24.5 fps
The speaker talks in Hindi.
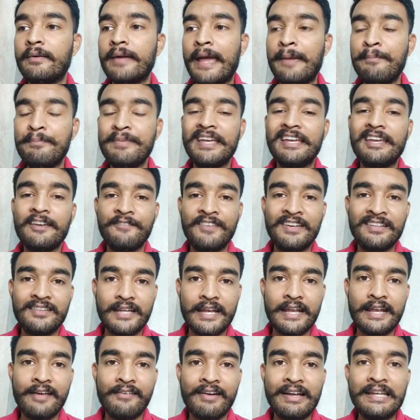एम की फीस
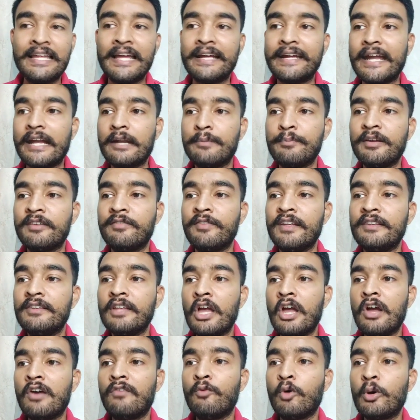रहने वाली है अकेडमिक फीस
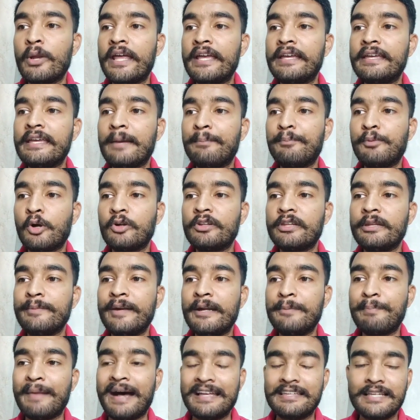वो रहेगी
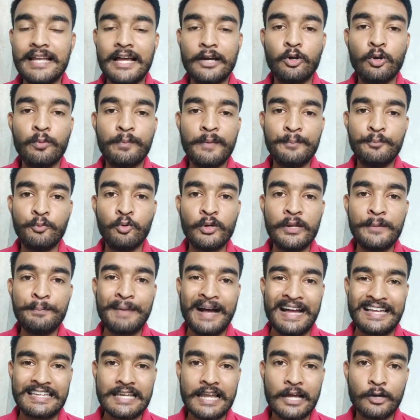अप्रॉक्सीमेट पाँच लाख रुपये पूरी
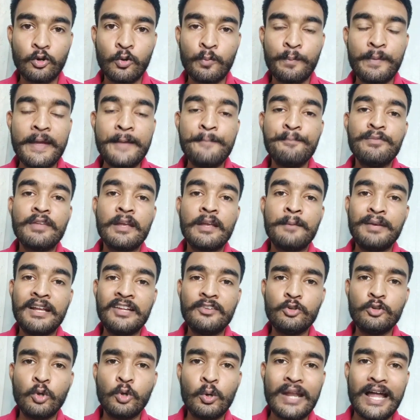पाँच लाख रुपये
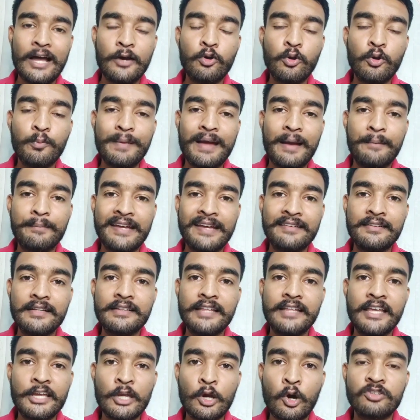प्लस दो लाख रुपये आप कह
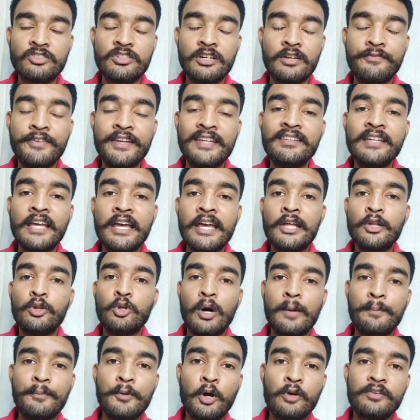सकते हैं कि हॉस्टल फीस
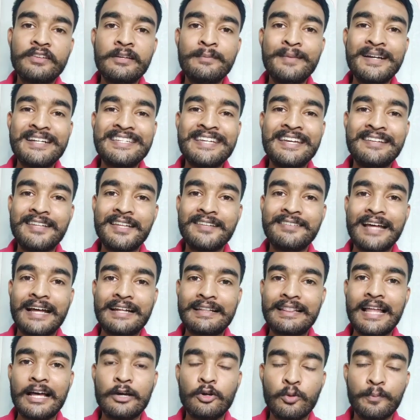तो अप्रॉक्सीमेट छः से
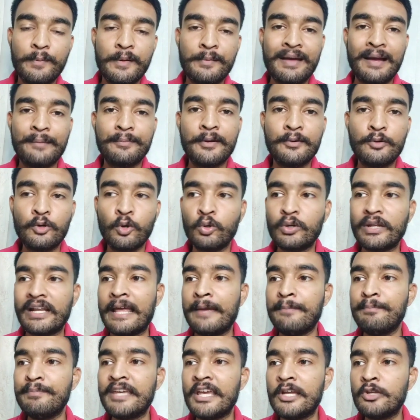सात लाख रुपये में आपकी
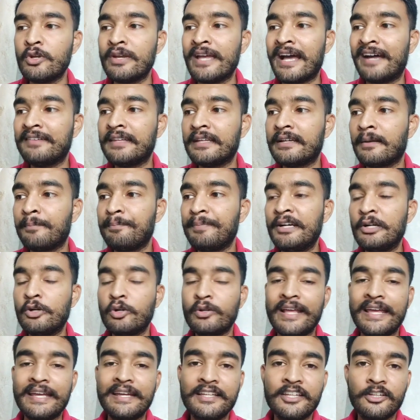टोटल एम जो यहाँ से कंप्लीट
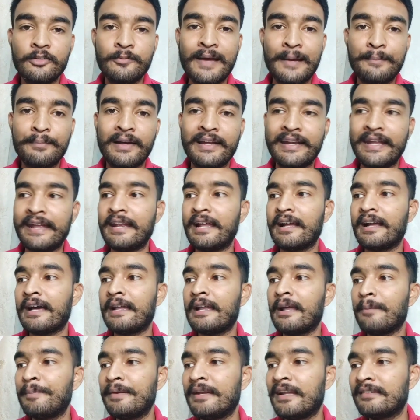हो जाएगी जिसमें आपका रहना
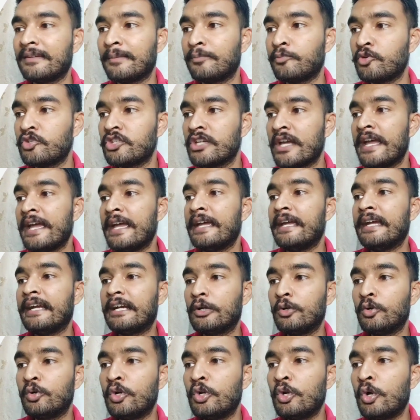खाना पीना सब कुछ
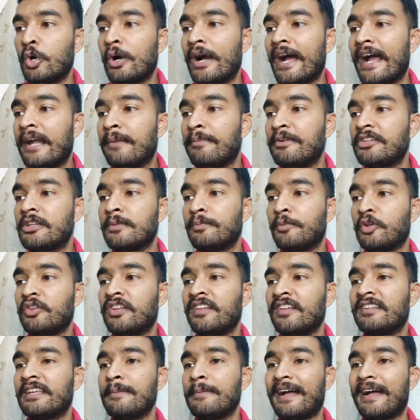इंक्लूड होगा एडमिशन
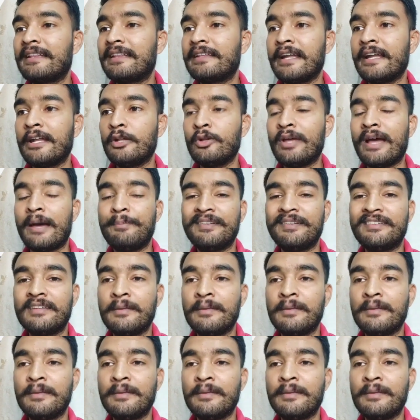प्रोसेस की बात करें तो यहाँ पे